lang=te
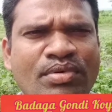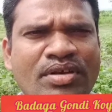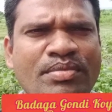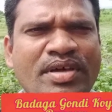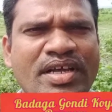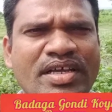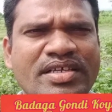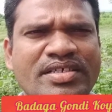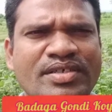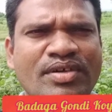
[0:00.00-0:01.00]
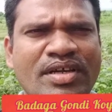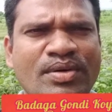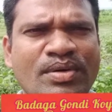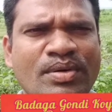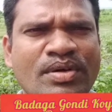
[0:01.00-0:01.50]
పొలిమర
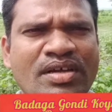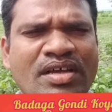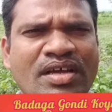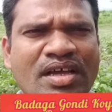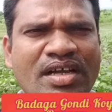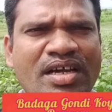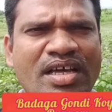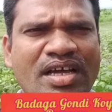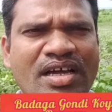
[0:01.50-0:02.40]
శివలో అక్కడ